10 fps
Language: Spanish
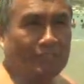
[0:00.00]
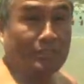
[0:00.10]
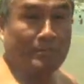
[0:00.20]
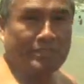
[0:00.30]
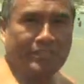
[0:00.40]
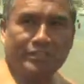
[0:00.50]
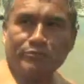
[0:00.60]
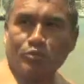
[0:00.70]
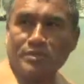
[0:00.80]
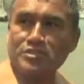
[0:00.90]
falta paneles de
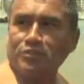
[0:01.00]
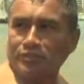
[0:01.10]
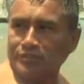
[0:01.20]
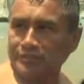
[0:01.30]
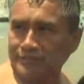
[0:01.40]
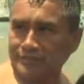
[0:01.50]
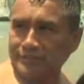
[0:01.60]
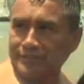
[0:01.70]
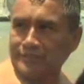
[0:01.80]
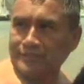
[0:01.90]
información
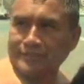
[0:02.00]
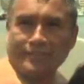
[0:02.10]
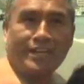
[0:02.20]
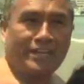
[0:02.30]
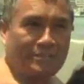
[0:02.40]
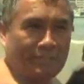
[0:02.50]
acá en el